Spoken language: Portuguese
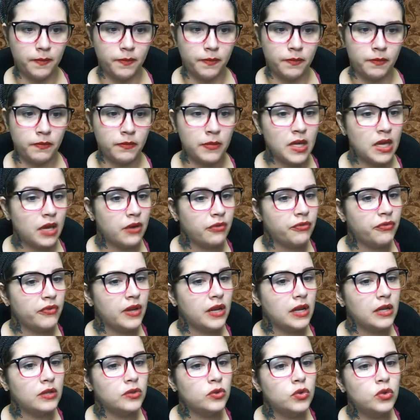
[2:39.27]
Minha
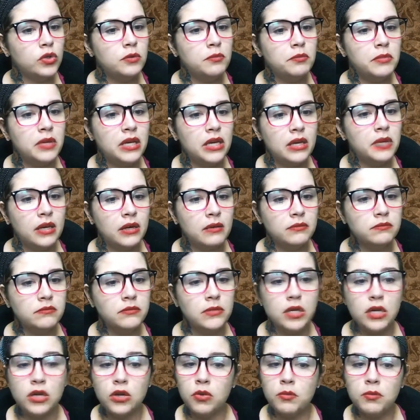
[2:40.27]
filha dormia
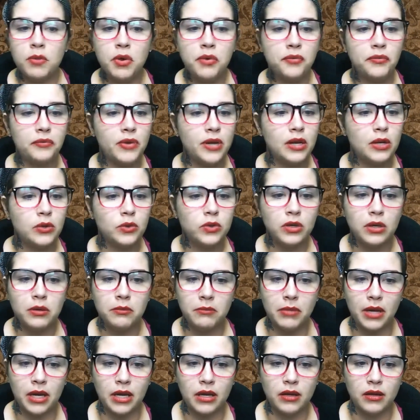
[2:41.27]
e o meu filho
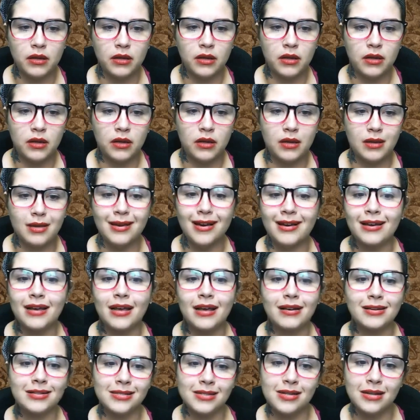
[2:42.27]
também. E
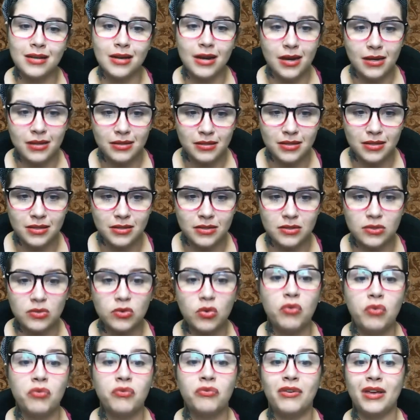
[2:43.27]
aquelas crianças
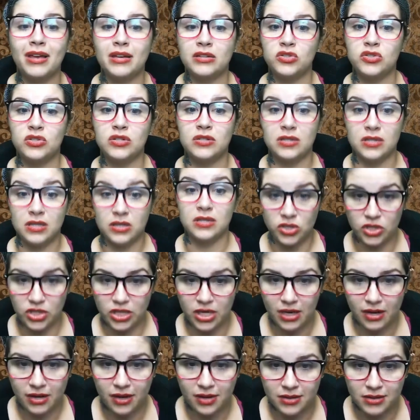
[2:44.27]
com vestes
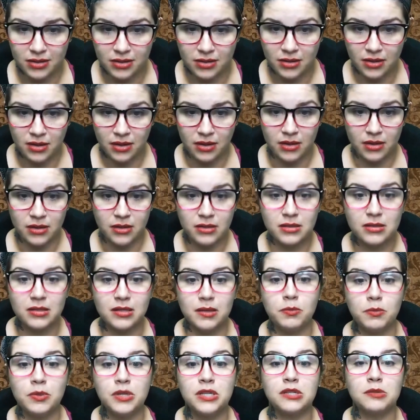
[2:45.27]
antigas
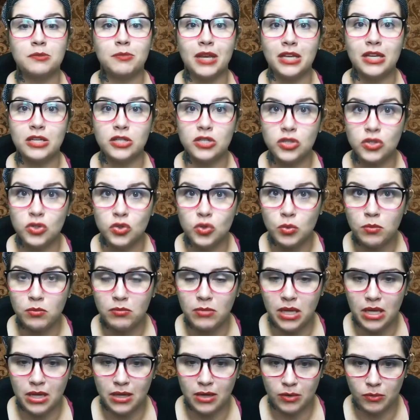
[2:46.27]
simplesmente
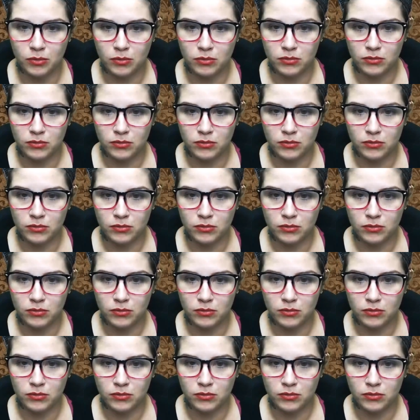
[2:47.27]
sumiram.